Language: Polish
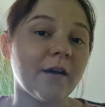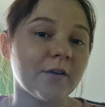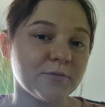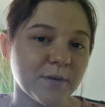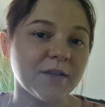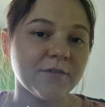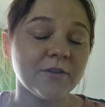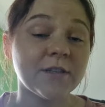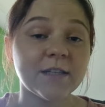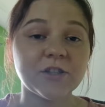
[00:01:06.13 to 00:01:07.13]
jak aktualnie
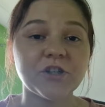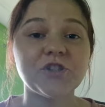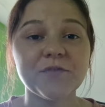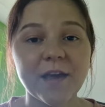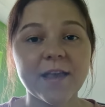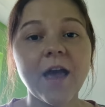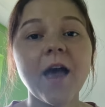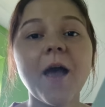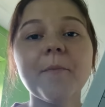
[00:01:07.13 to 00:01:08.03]
wygląda nasze żywienie.